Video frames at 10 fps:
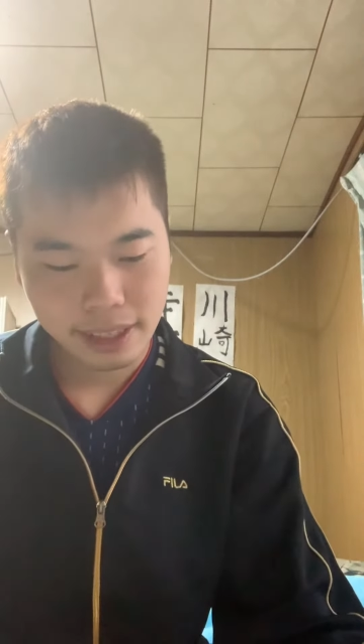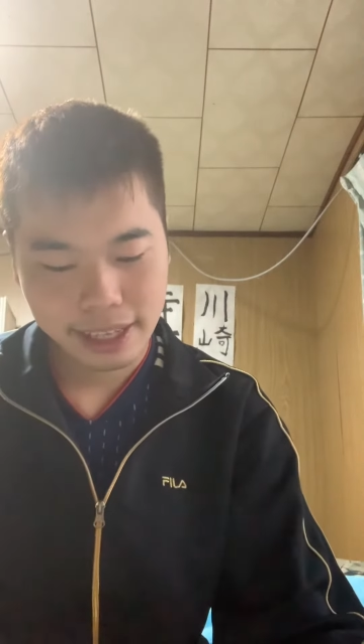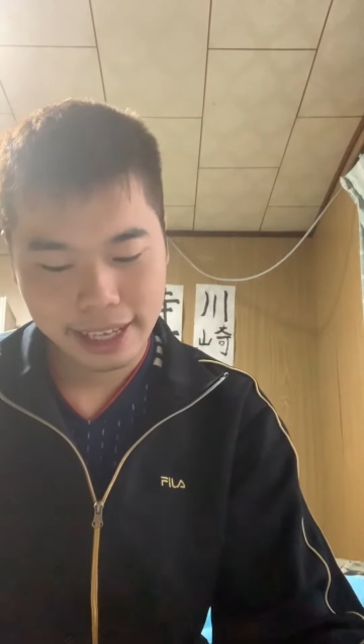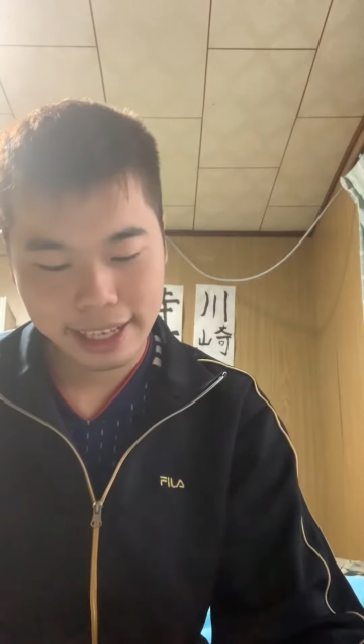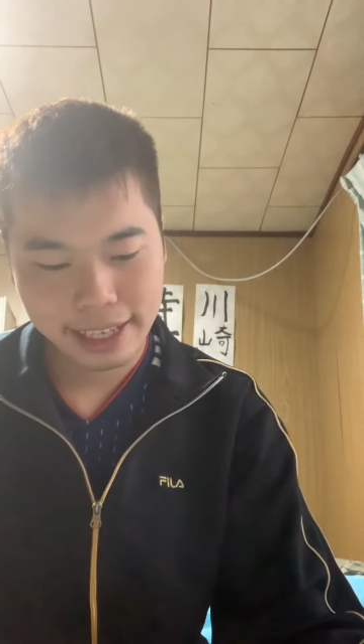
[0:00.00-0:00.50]

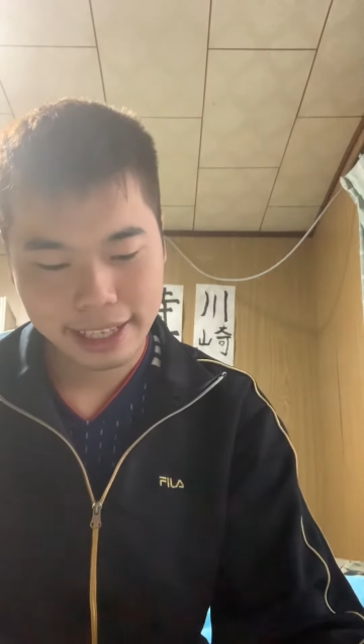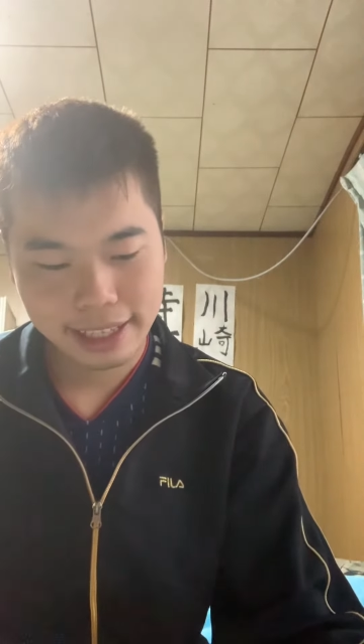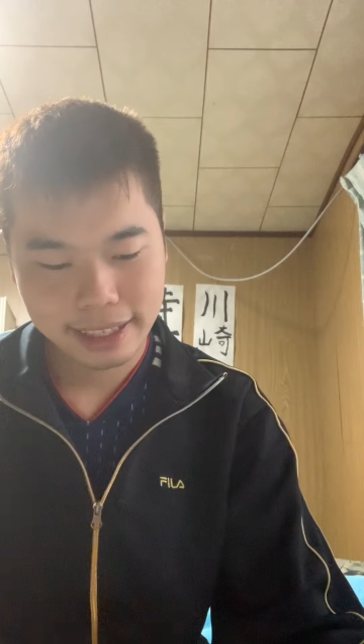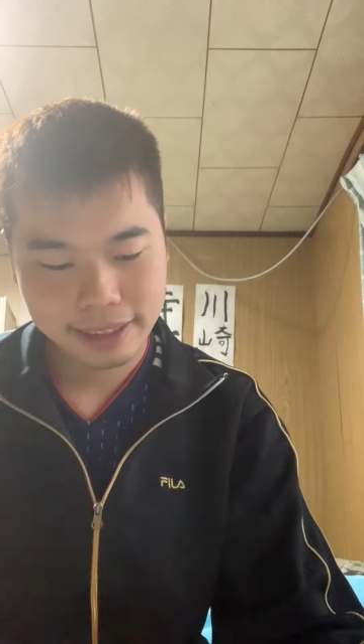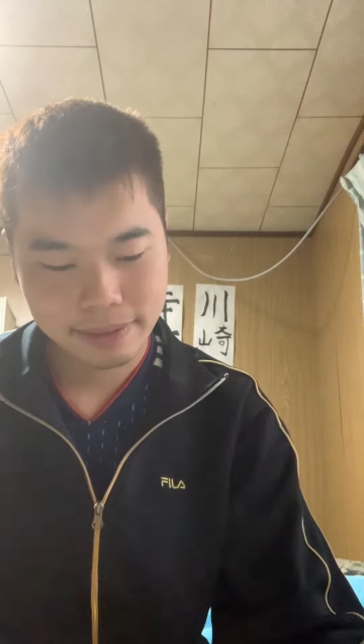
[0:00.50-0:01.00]
えー、
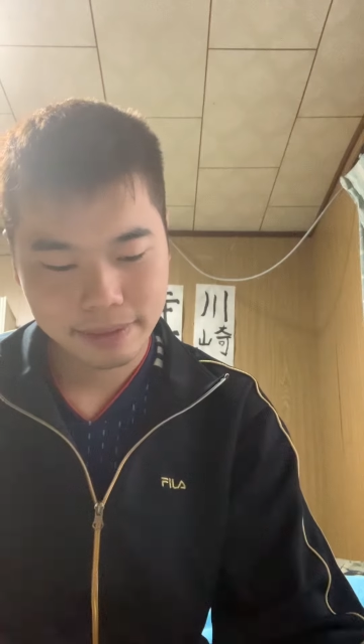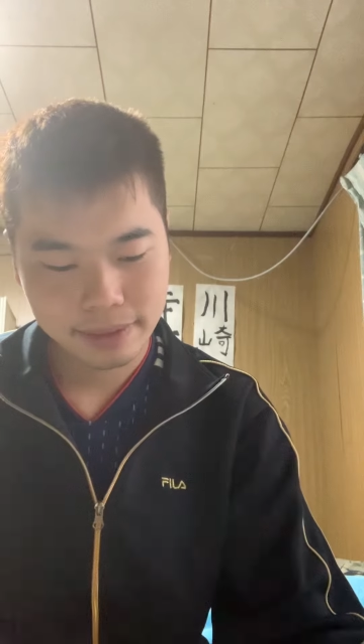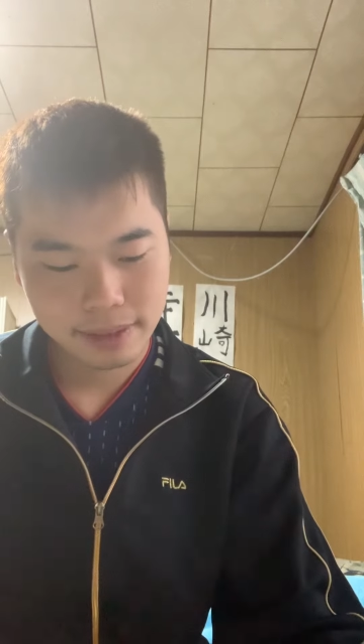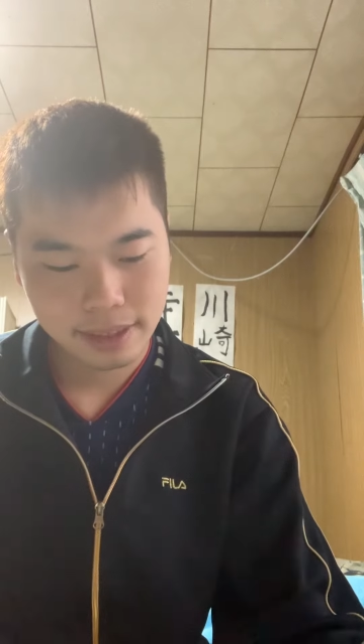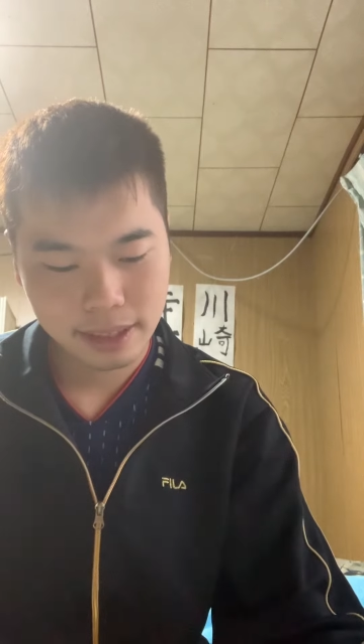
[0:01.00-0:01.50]

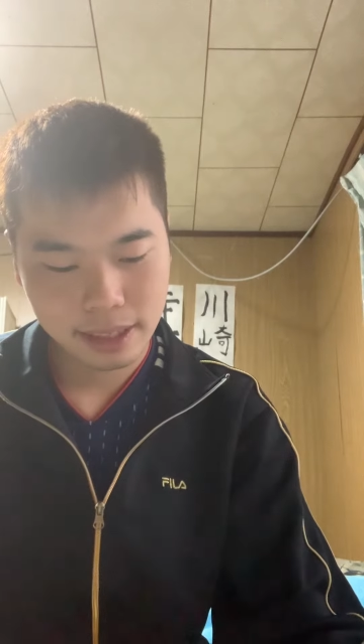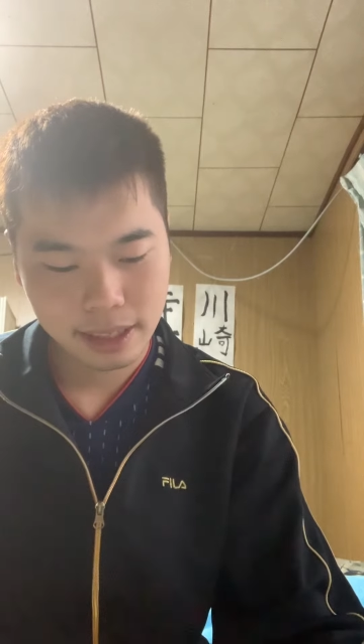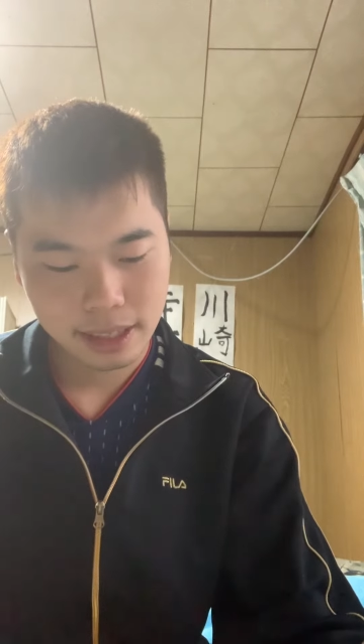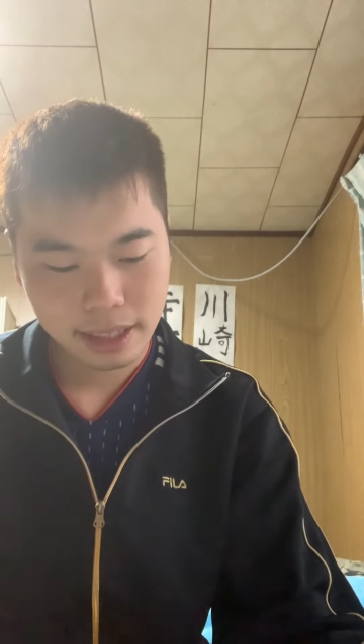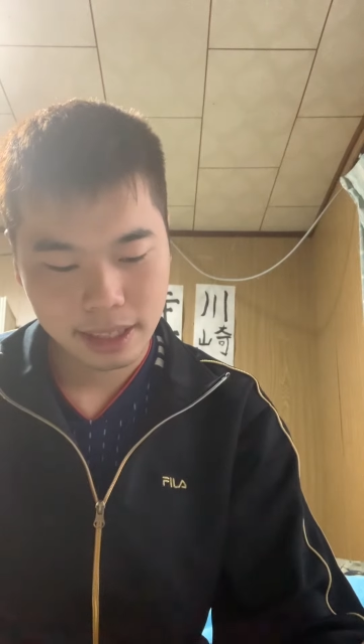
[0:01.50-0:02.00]

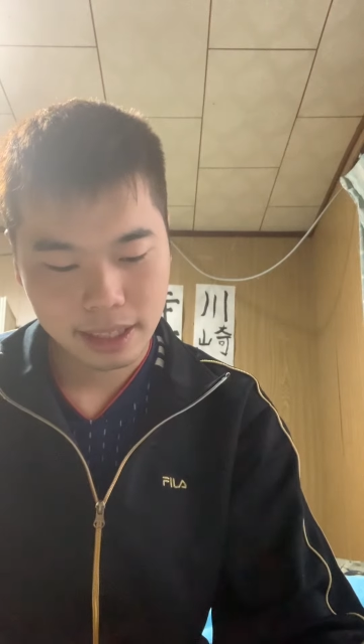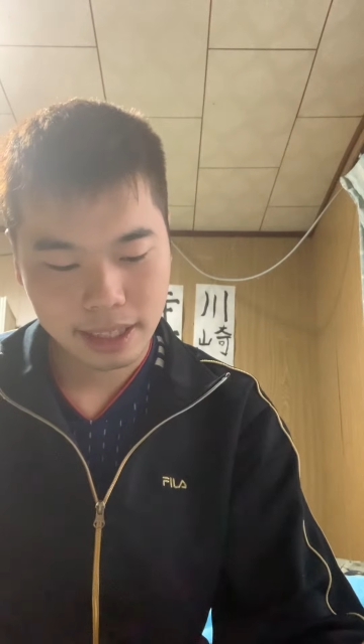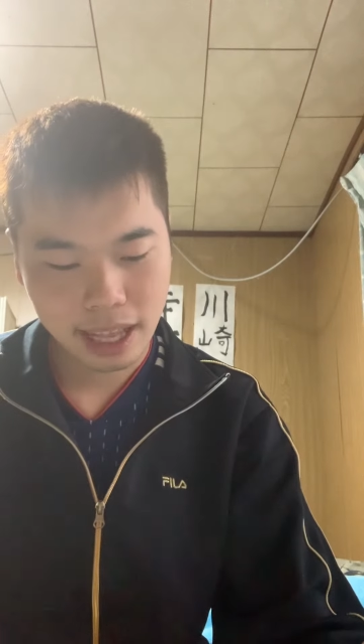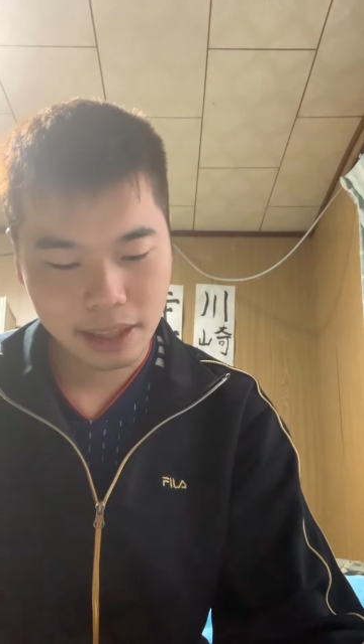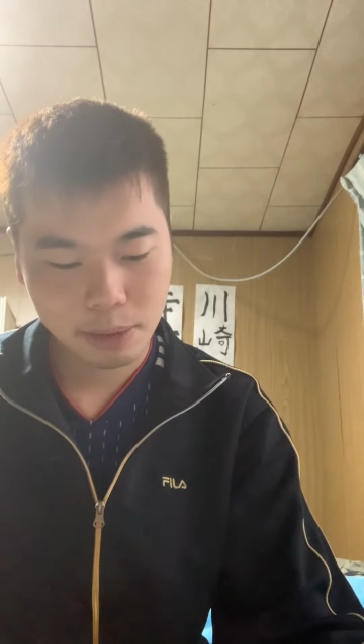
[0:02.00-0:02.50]

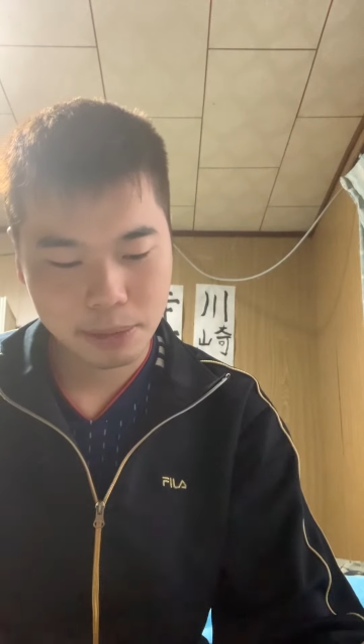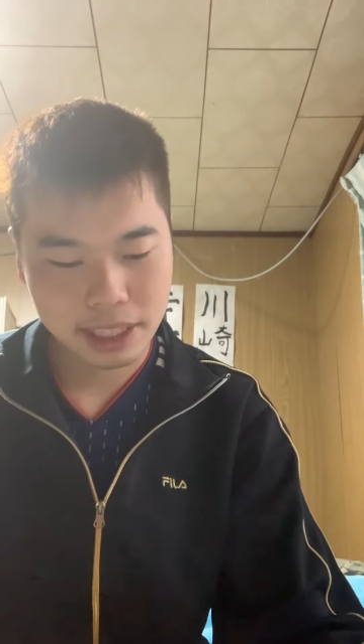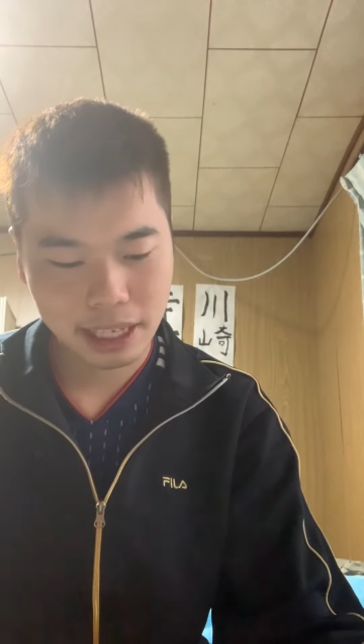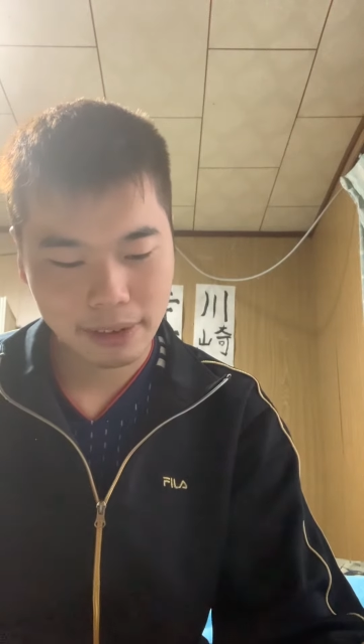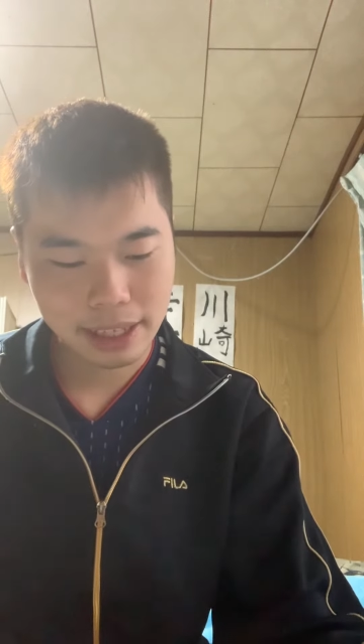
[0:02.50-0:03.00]
何の虫
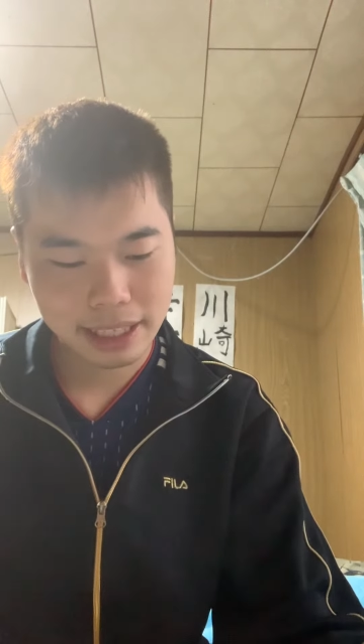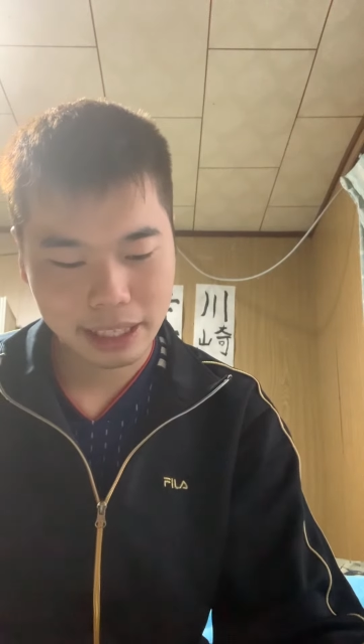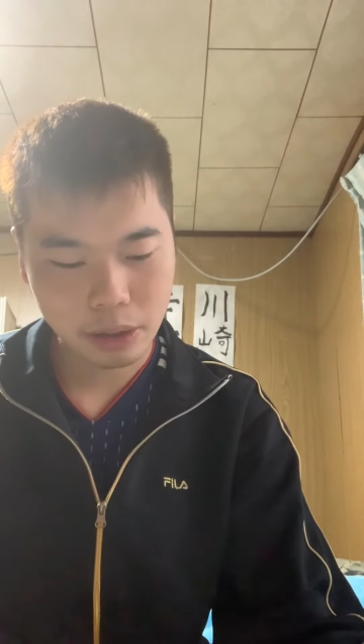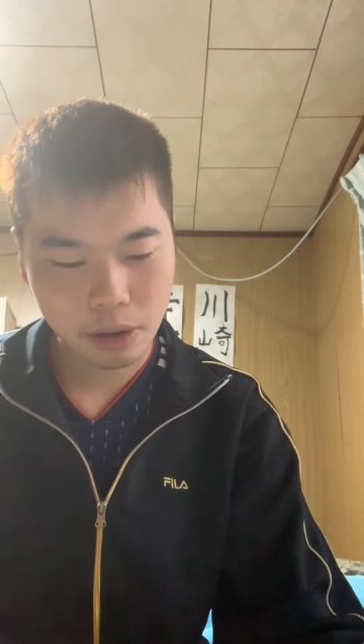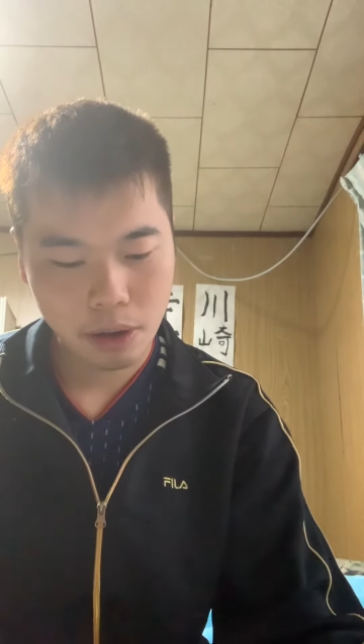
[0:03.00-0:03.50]
かわかんないけ
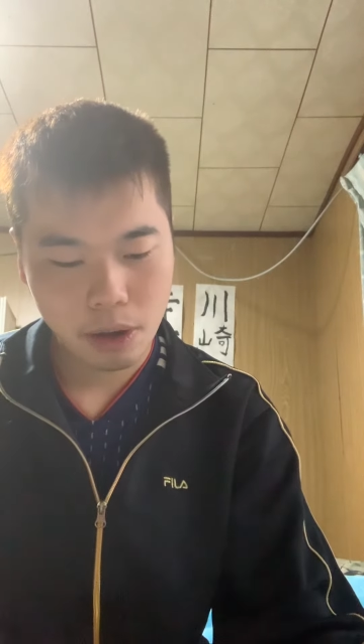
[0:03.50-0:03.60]
ど、